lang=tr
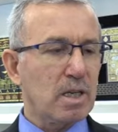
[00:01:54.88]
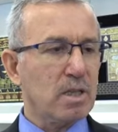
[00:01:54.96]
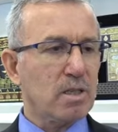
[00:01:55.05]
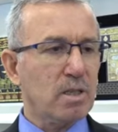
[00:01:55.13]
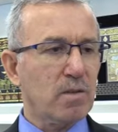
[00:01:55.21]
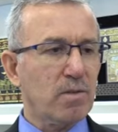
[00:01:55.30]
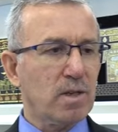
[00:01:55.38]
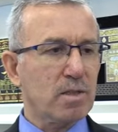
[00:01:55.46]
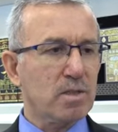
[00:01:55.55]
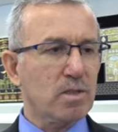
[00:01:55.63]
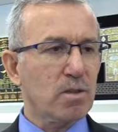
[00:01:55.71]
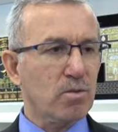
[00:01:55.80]
İtikaf
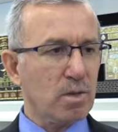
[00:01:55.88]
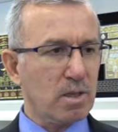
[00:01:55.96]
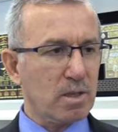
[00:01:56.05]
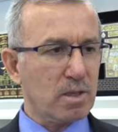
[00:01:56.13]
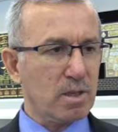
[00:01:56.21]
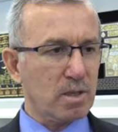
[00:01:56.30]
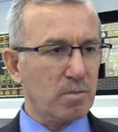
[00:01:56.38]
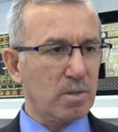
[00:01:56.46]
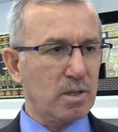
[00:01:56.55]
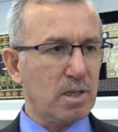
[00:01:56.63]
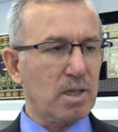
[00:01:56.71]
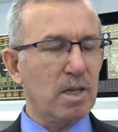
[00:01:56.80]
aslında Kur'an-ı
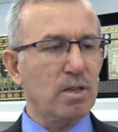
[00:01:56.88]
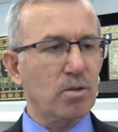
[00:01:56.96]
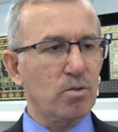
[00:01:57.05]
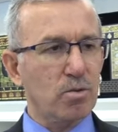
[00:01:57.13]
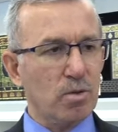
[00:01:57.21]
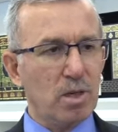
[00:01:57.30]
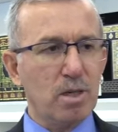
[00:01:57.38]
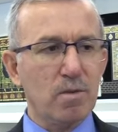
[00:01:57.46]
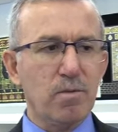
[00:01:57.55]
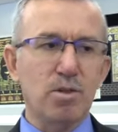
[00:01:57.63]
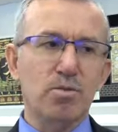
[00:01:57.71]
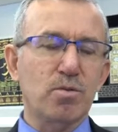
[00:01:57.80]
Kerim'de de yani
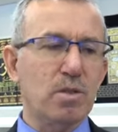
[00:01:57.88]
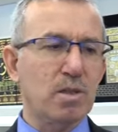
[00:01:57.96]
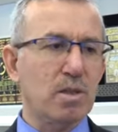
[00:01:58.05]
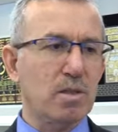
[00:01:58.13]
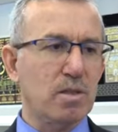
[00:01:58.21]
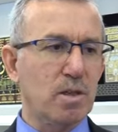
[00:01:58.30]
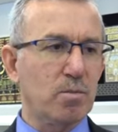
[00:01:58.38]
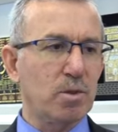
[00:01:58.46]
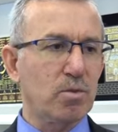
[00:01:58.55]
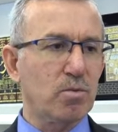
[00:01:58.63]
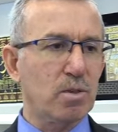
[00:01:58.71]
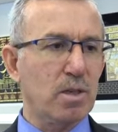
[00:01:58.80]
Kur'an ve sünnette
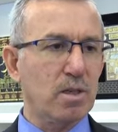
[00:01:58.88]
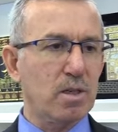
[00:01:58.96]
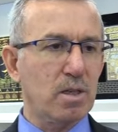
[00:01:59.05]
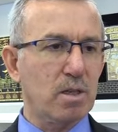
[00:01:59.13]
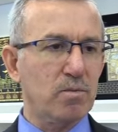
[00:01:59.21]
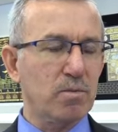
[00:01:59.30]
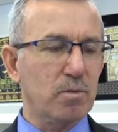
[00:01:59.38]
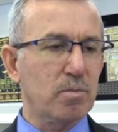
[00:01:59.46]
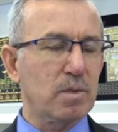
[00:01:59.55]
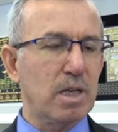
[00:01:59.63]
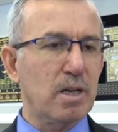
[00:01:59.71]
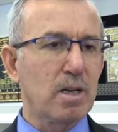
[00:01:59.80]
sabit. Kur'an-ı
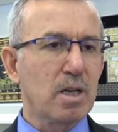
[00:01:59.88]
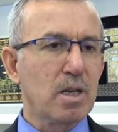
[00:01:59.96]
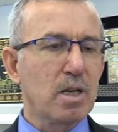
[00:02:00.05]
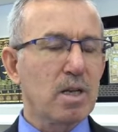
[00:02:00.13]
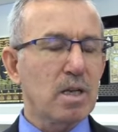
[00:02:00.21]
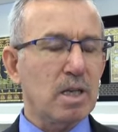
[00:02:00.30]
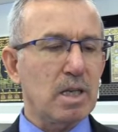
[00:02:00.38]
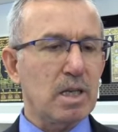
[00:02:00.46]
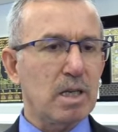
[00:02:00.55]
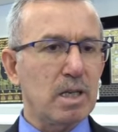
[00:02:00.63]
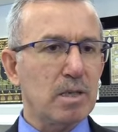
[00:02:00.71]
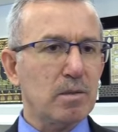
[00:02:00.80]
Kerim'de
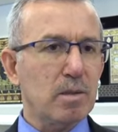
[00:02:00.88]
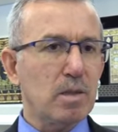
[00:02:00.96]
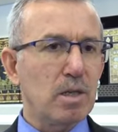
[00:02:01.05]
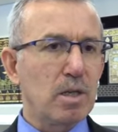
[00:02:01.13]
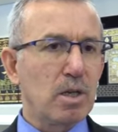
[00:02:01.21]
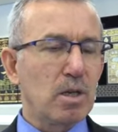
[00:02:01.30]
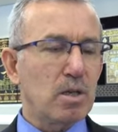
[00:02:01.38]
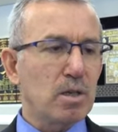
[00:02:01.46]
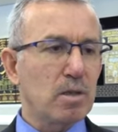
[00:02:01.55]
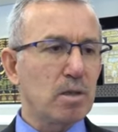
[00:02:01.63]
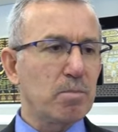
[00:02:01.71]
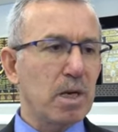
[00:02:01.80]
e,
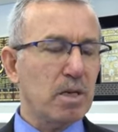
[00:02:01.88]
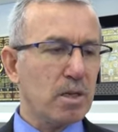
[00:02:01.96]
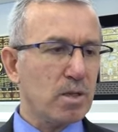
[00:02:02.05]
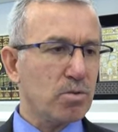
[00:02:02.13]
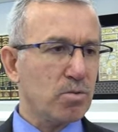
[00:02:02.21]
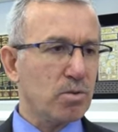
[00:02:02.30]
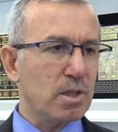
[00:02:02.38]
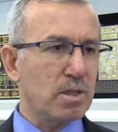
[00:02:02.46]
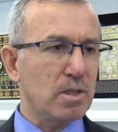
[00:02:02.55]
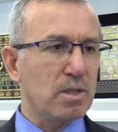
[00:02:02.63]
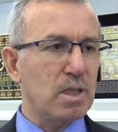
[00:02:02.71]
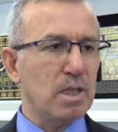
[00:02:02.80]
e Bakara suresinde